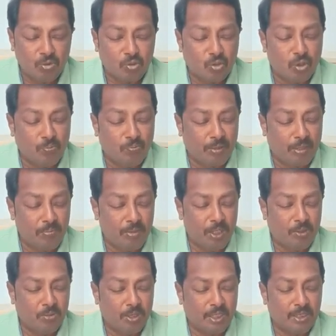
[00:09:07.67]
उसको
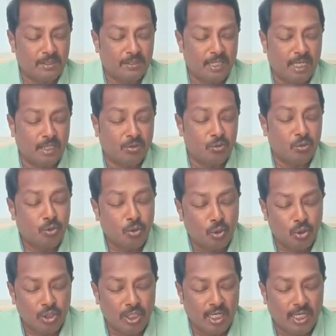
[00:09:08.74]
परमेश्वर का साथ
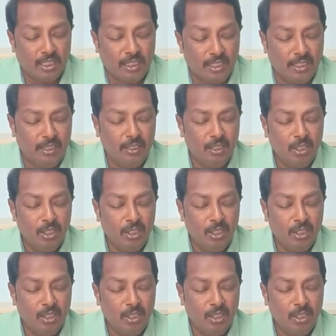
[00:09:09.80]
जोड़ना ही